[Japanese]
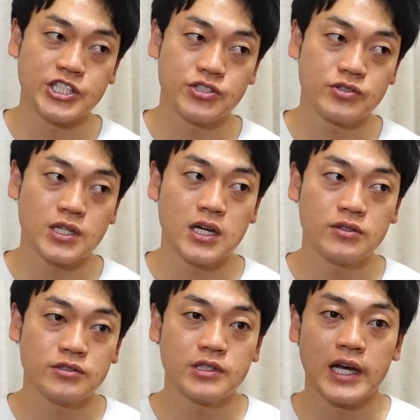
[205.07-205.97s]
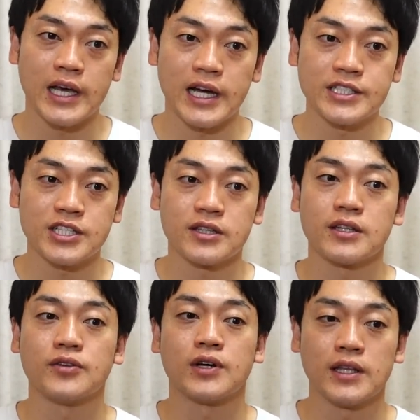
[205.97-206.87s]
週間ぐらい空いちゃっ
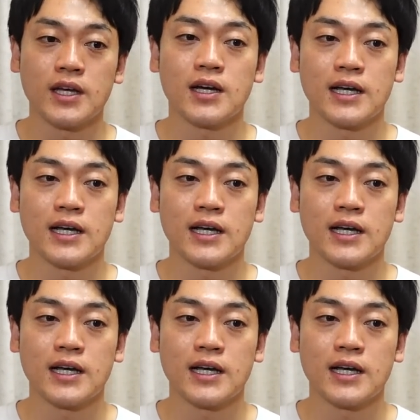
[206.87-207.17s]
たのかな